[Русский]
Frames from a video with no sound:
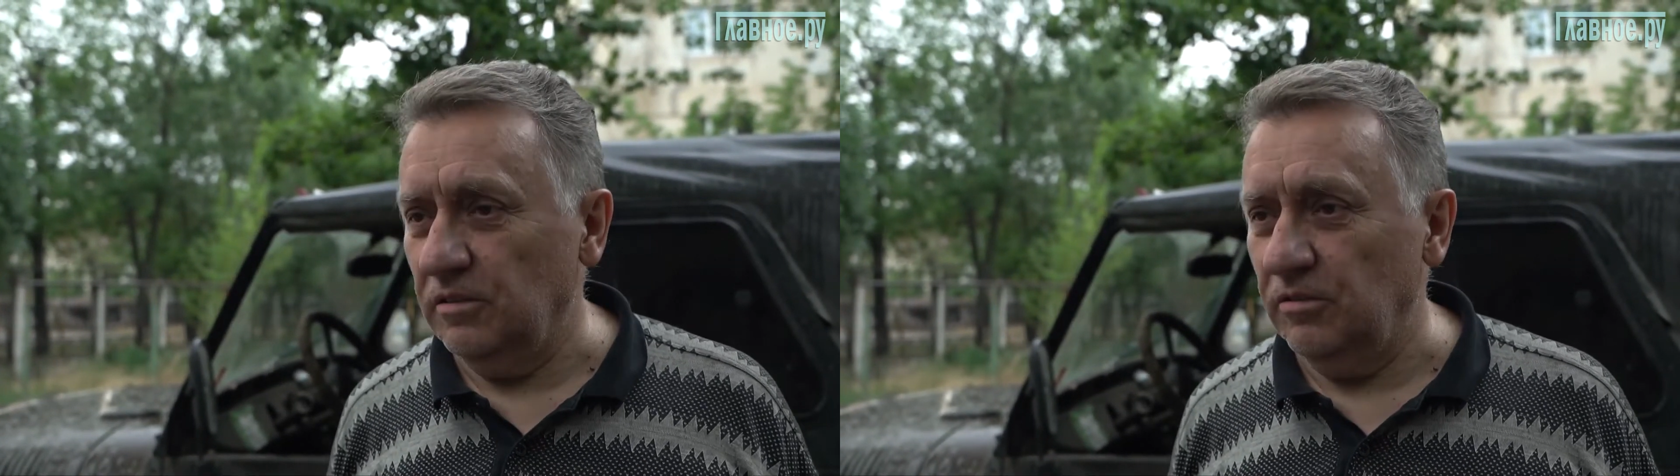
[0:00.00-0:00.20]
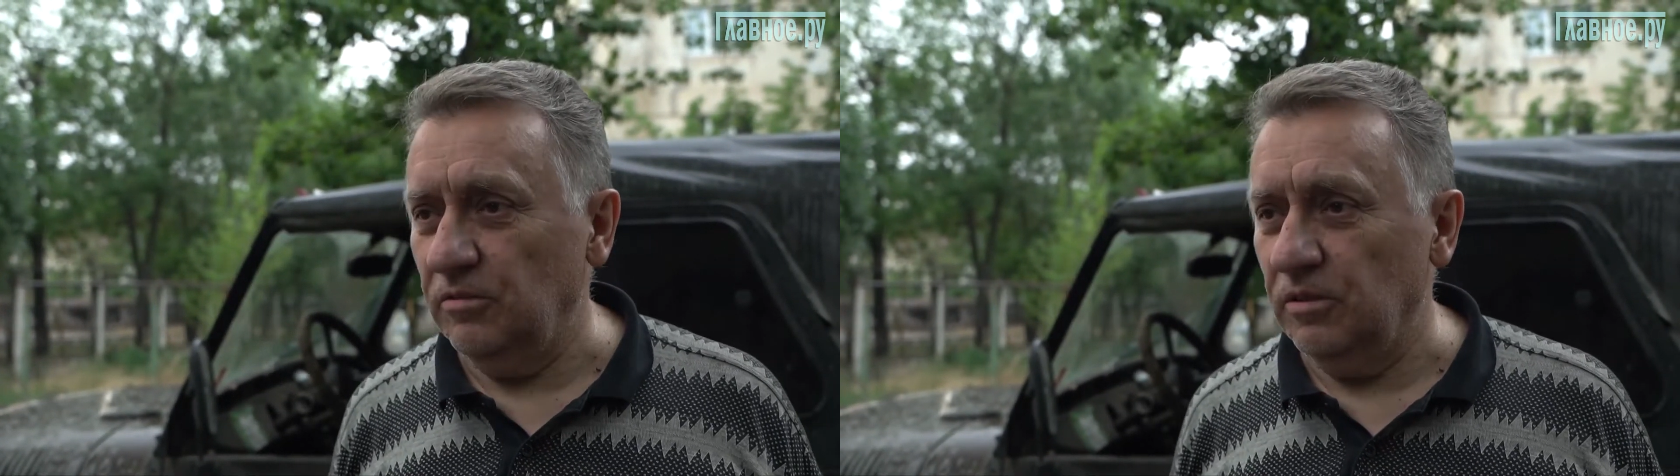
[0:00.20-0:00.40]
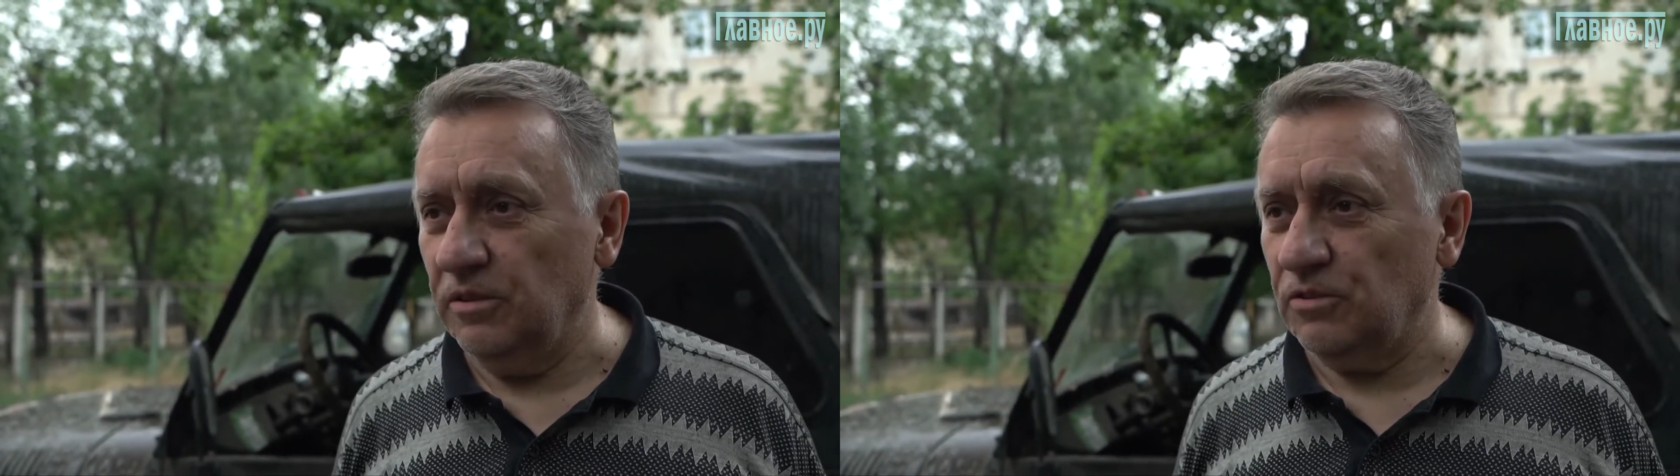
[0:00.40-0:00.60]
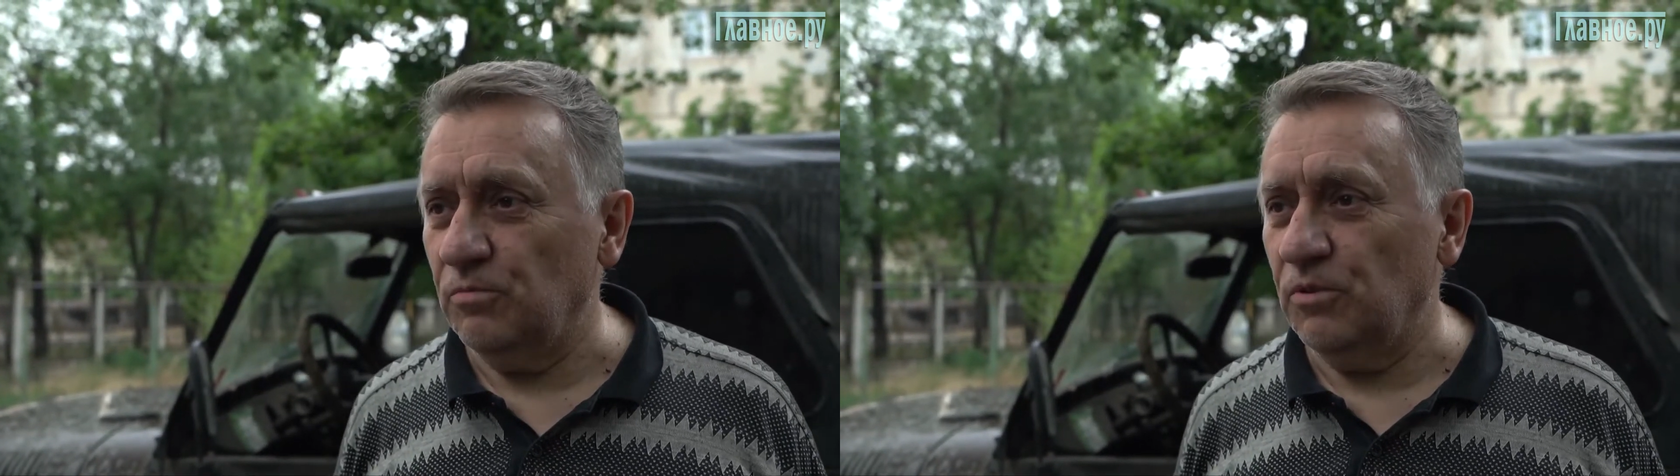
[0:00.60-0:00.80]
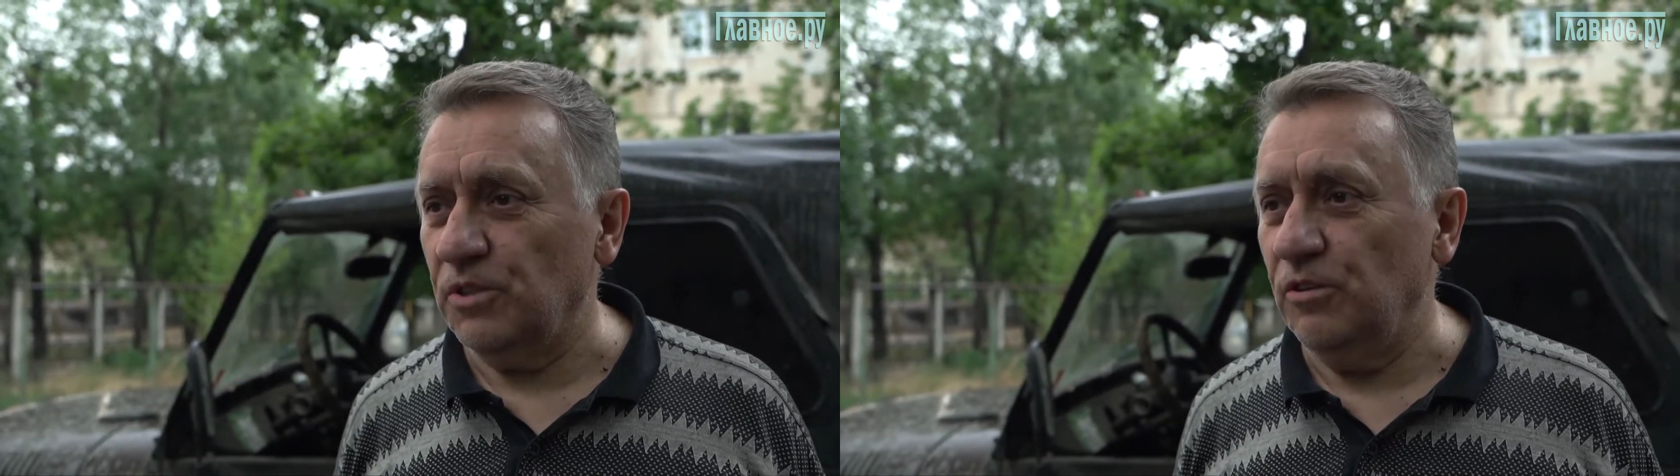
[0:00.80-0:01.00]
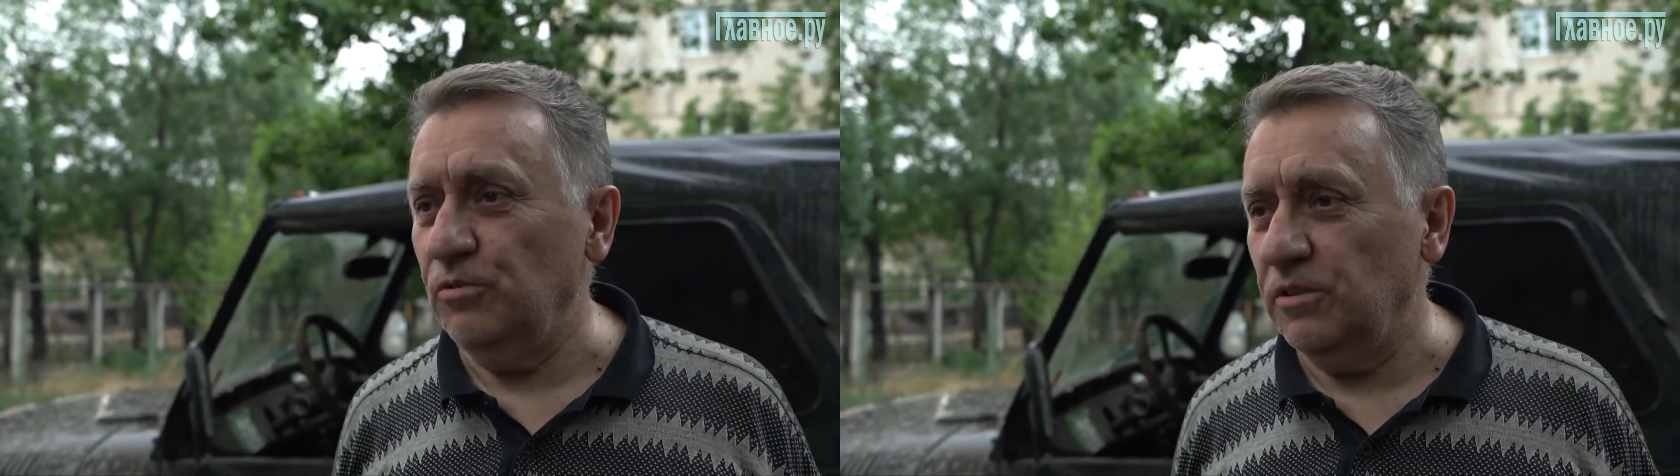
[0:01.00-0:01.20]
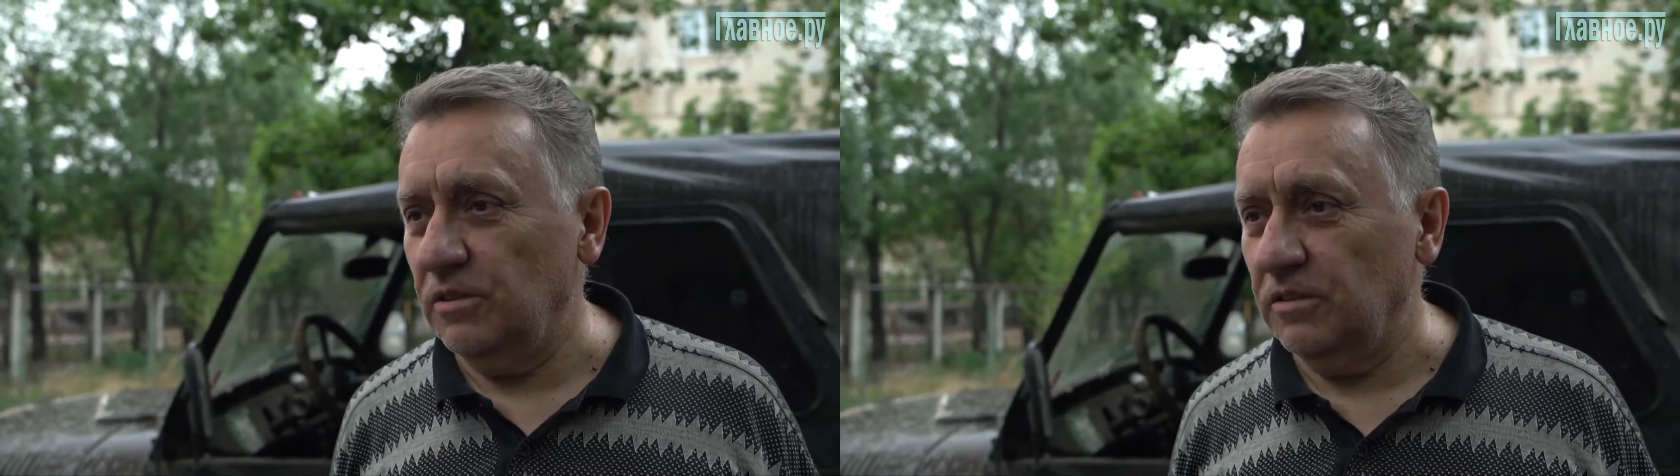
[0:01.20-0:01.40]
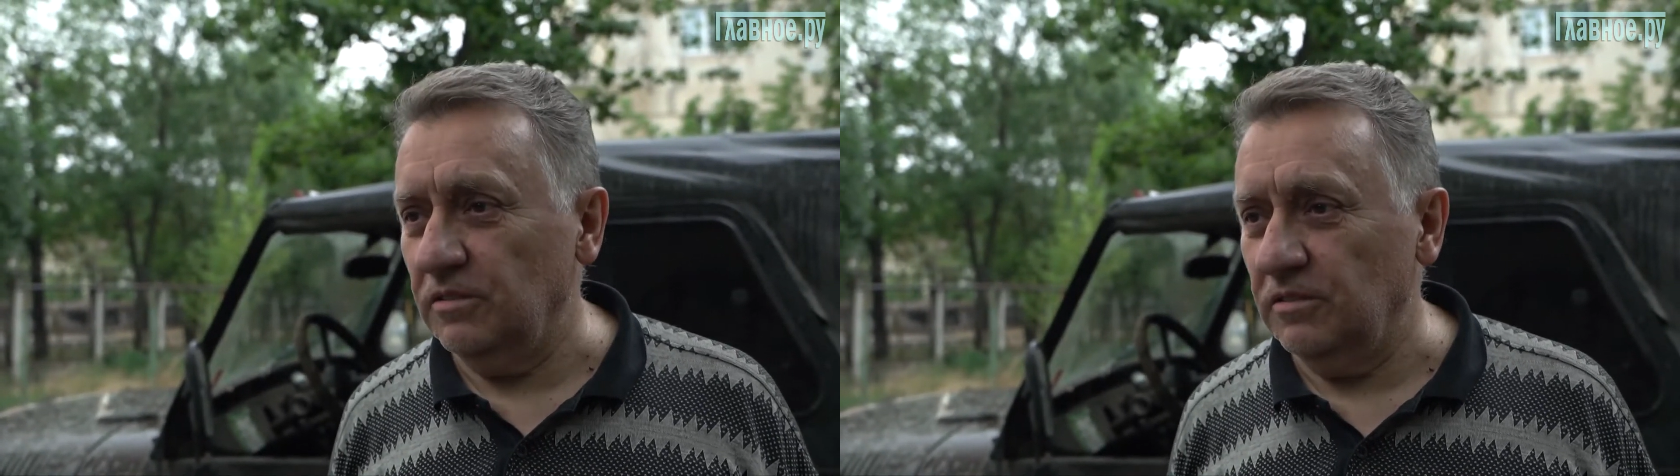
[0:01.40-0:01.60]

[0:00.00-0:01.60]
вот, и чтобы уже люди